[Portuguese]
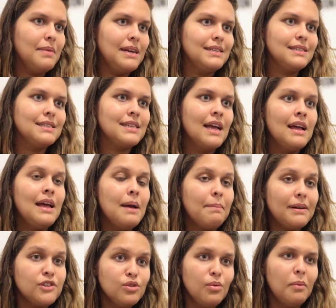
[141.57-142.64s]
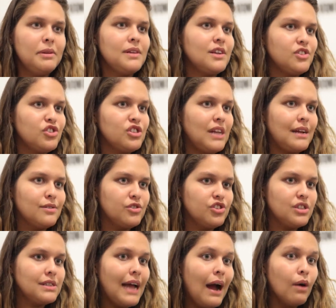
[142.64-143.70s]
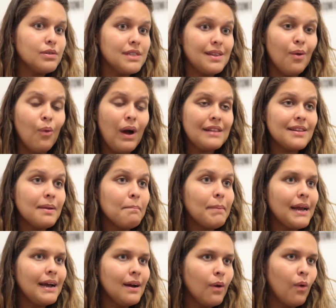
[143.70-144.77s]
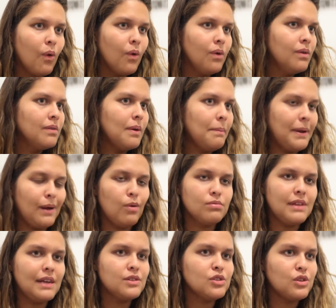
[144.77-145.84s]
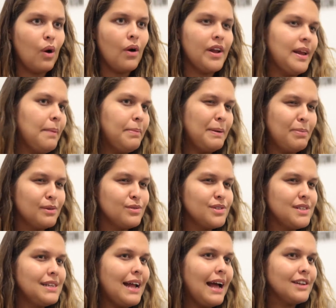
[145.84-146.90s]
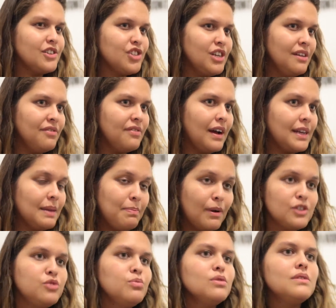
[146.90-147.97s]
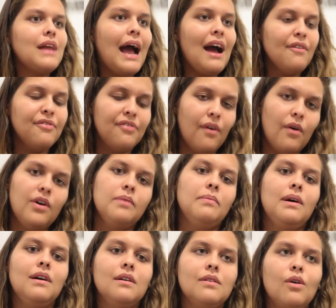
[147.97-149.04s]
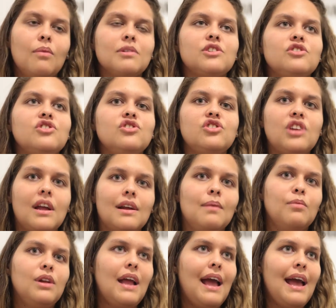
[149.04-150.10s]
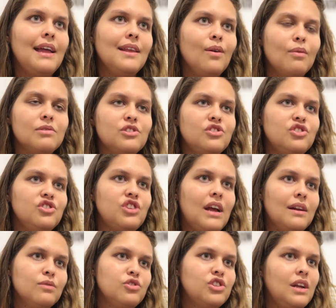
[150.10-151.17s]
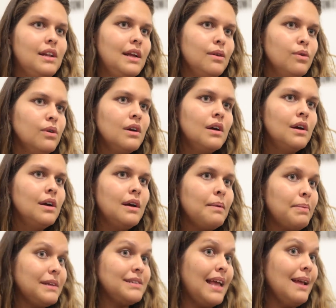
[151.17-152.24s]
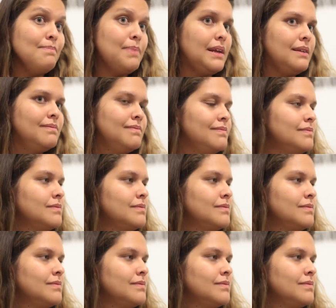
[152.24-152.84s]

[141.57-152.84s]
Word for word: Mas a partir do momento que a gente está no digital, você tem um quadro em branco para contar história, para produzir narrativa, que pode mudar a forma como a gente enxerga a mulher e como a gente enxerga o gênero para sempre.